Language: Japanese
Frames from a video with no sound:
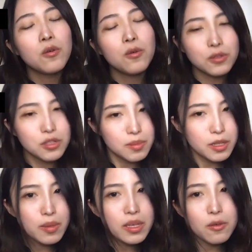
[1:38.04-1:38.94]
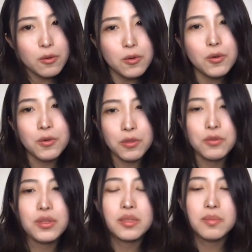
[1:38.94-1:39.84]
おすすめの勉強方法の
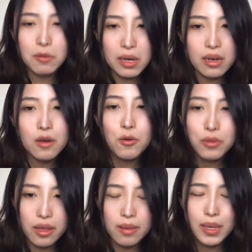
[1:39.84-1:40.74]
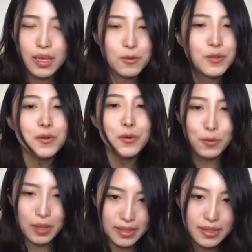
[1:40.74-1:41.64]
2つ目は本で勉強すること
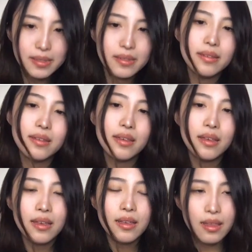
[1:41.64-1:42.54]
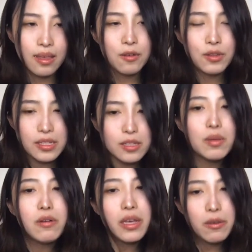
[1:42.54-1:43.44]
です。で私の場
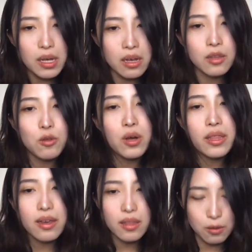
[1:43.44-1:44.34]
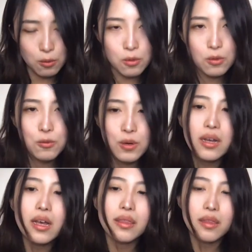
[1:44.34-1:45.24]
合は動画だけだと不安
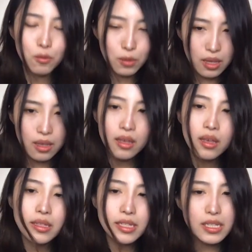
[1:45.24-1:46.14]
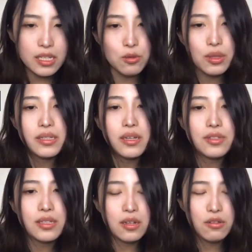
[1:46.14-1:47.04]
があったので知識を定着
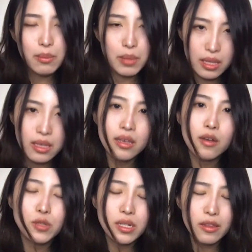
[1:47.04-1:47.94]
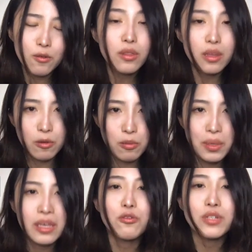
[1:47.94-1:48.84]
させるためにこちらの本でも
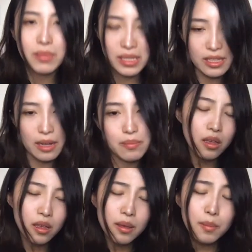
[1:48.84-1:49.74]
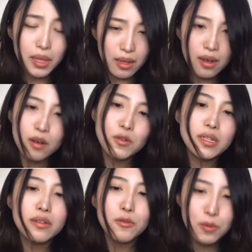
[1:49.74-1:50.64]
勉強しました。またこち
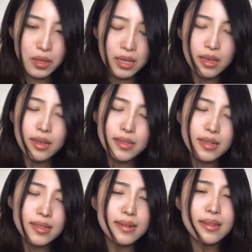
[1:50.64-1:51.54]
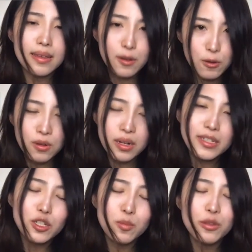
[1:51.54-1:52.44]
らの本に掲載されている練
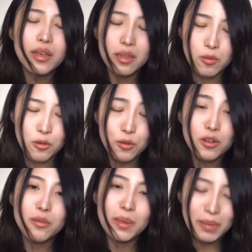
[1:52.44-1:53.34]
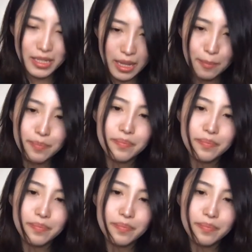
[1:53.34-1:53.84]
習問題にも取り組みました。